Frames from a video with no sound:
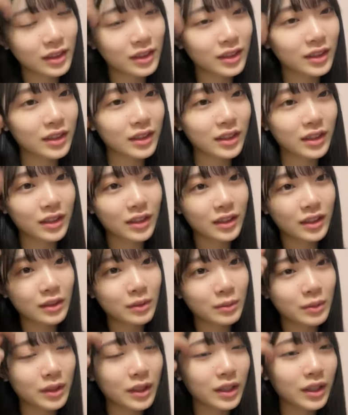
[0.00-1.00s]
いやで
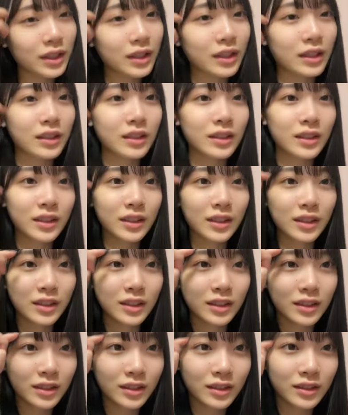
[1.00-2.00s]
もなんか
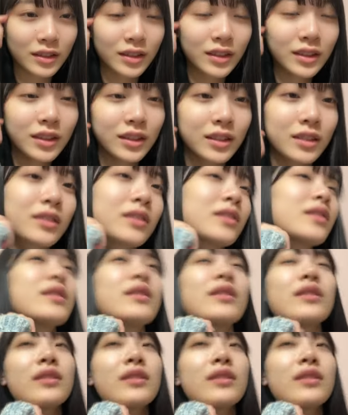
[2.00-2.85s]
なんだろう